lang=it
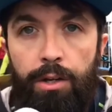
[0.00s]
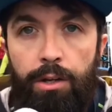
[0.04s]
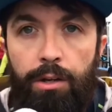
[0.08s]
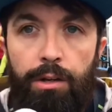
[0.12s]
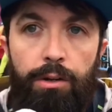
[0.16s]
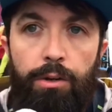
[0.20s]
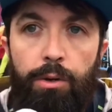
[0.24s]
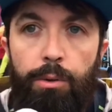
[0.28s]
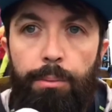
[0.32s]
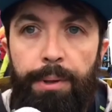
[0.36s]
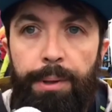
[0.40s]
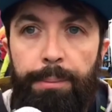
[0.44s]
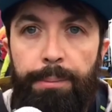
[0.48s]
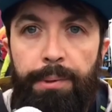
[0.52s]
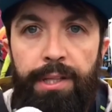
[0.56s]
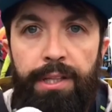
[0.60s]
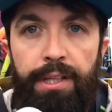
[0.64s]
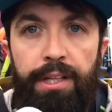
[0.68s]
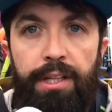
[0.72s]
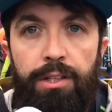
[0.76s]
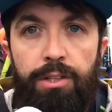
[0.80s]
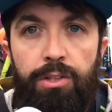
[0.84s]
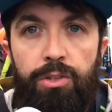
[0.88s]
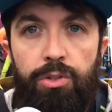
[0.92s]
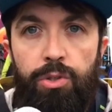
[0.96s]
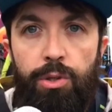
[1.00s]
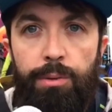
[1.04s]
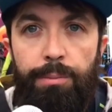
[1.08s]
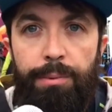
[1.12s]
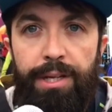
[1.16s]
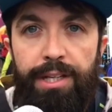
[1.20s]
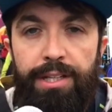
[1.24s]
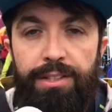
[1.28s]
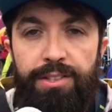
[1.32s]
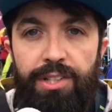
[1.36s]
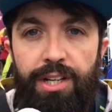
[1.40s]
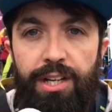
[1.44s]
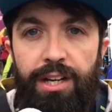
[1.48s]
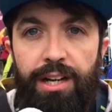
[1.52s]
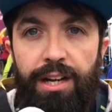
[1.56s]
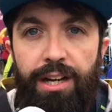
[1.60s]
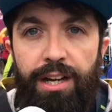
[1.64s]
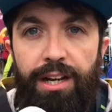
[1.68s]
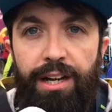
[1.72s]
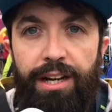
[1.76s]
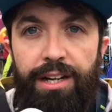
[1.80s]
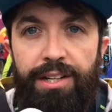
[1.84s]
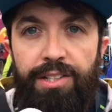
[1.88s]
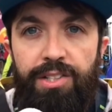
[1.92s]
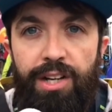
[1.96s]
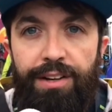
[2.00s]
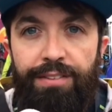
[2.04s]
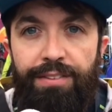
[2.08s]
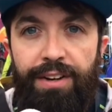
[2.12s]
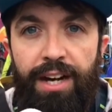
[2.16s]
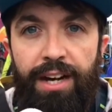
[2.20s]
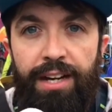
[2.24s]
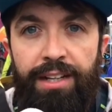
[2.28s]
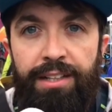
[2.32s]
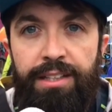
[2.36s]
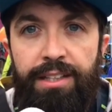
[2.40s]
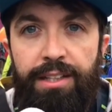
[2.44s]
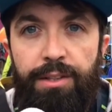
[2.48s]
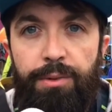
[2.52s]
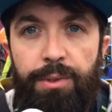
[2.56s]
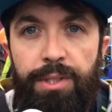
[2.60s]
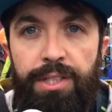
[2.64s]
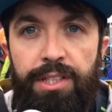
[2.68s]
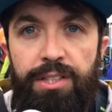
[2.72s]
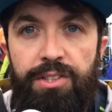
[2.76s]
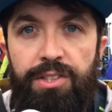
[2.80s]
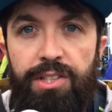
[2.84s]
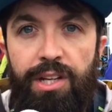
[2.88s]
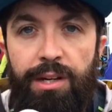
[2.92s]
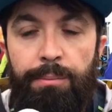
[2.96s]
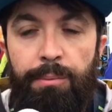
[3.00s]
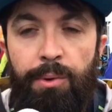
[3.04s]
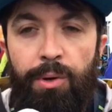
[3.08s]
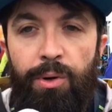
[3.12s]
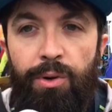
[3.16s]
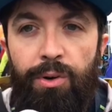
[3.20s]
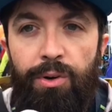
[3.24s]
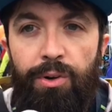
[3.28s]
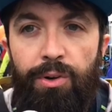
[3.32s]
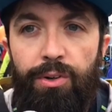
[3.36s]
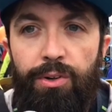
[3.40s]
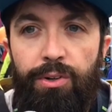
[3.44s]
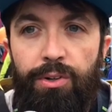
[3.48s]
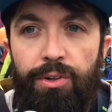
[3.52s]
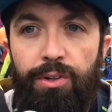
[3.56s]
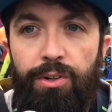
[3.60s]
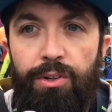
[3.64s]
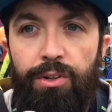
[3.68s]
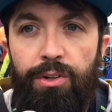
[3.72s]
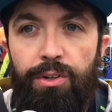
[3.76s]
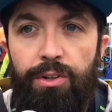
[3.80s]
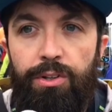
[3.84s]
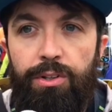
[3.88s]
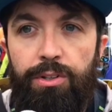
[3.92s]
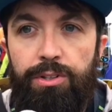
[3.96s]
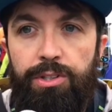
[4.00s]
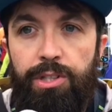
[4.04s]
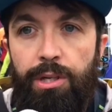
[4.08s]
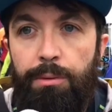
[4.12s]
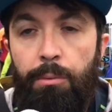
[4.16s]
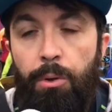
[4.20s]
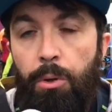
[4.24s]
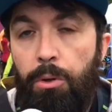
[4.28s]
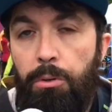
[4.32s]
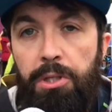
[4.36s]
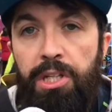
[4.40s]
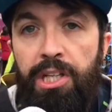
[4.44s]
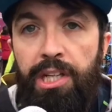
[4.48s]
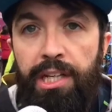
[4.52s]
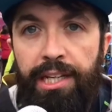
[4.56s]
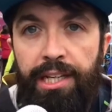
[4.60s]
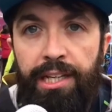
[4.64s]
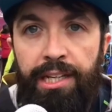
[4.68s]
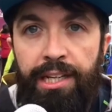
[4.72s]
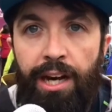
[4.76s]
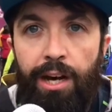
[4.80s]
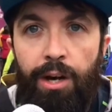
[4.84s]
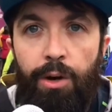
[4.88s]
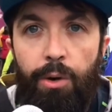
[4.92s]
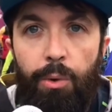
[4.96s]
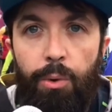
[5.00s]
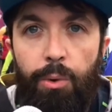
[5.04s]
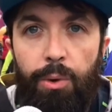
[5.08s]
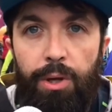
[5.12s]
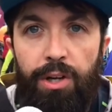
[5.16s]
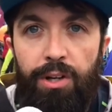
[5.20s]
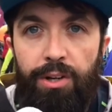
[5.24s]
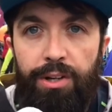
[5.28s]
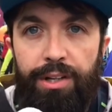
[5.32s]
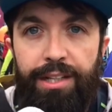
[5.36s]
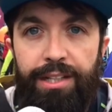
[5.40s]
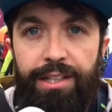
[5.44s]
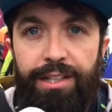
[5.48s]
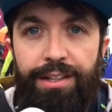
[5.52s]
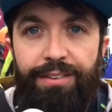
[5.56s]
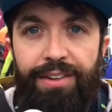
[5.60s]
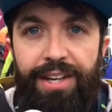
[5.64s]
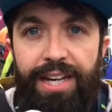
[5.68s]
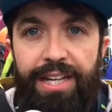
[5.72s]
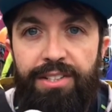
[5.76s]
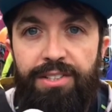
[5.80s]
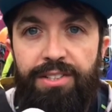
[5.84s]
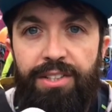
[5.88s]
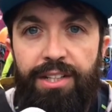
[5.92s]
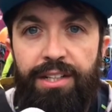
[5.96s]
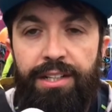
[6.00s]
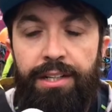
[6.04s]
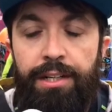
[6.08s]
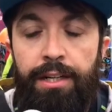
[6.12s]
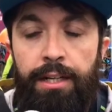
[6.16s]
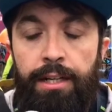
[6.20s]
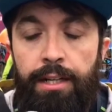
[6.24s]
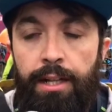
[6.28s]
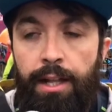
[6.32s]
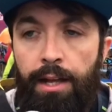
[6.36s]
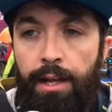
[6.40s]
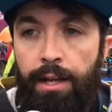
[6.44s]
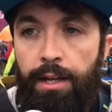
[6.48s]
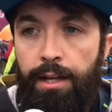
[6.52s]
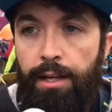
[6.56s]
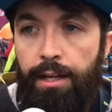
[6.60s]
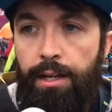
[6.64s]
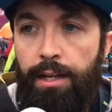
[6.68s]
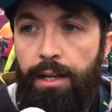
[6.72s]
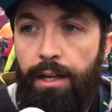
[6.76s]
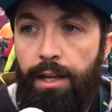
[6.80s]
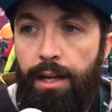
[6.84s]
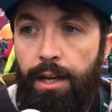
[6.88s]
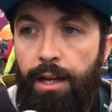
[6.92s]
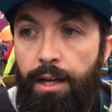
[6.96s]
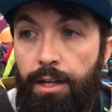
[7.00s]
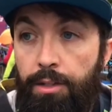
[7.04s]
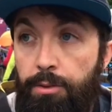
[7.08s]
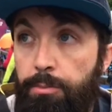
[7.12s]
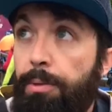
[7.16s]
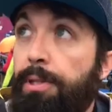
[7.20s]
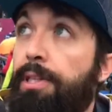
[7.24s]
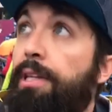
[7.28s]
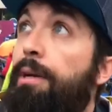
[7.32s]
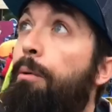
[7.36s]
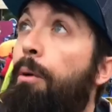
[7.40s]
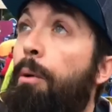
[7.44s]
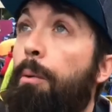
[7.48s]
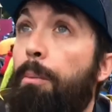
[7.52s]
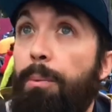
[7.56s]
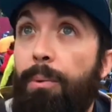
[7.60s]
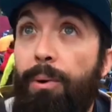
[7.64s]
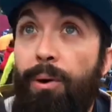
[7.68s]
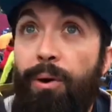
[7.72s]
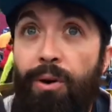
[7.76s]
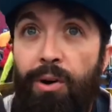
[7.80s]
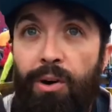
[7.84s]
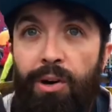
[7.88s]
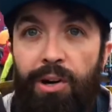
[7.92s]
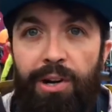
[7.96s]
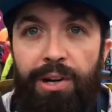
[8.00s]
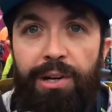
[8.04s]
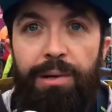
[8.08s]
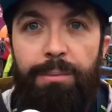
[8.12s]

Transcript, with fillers: come abbiamo detto insomma, è, già, è già avanti, quindi siamo, siamo, in linea con quello che deve essere e aspettiamo un po' il